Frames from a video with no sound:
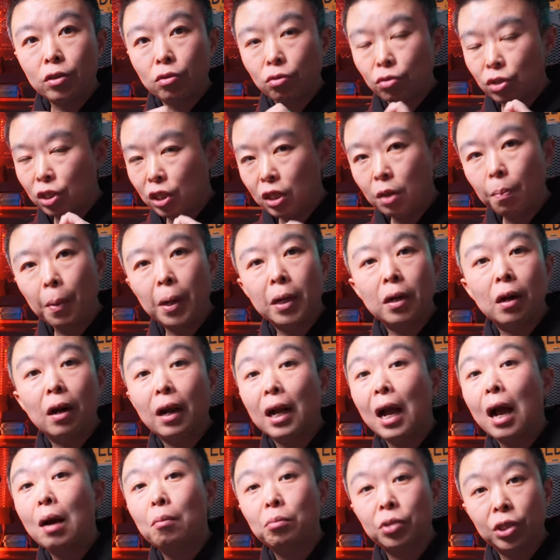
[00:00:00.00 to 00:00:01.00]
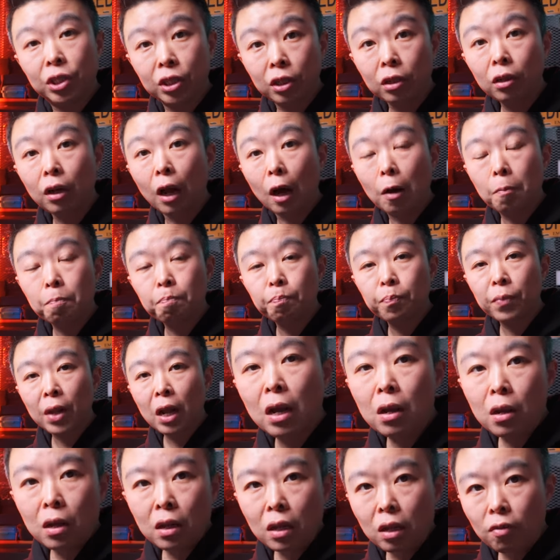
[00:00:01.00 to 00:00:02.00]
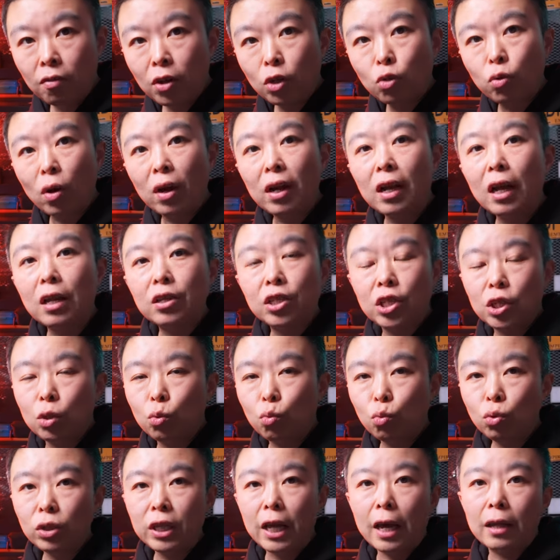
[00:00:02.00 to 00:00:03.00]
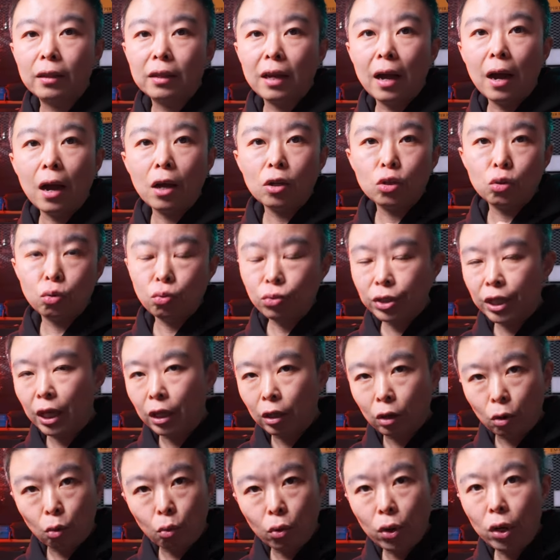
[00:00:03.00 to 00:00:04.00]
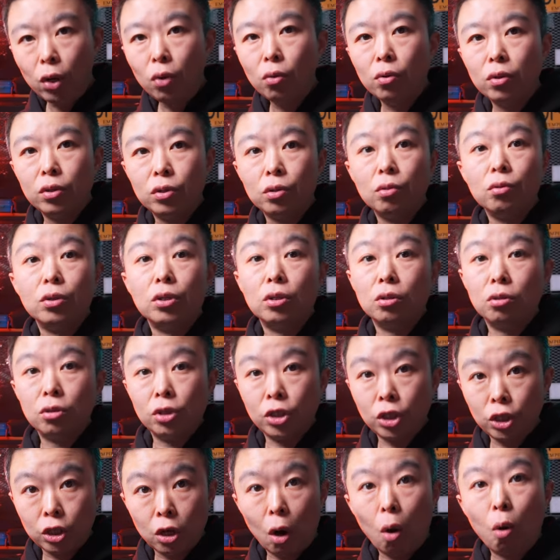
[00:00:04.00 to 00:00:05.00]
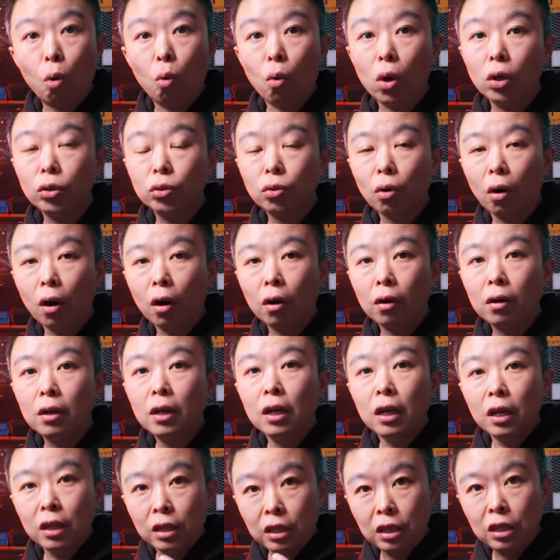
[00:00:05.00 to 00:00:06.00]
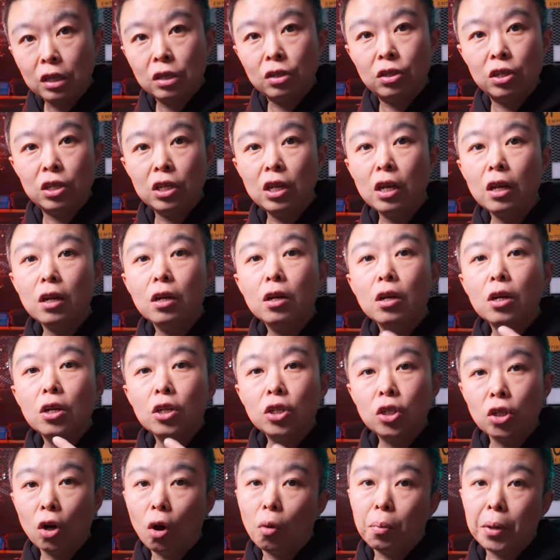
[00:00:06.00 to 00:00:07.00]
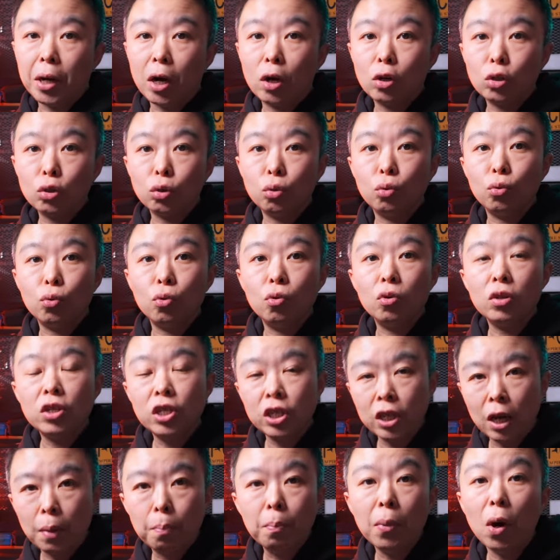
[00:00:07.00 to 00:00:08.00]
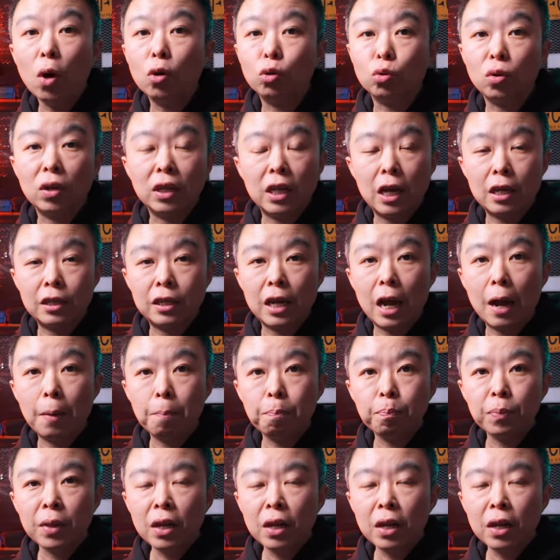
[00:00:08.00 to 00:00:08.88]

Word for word: 就基本上看不清了。因为传感器污点它出现的规律就是小光圈以及照片处于欠曝状态下。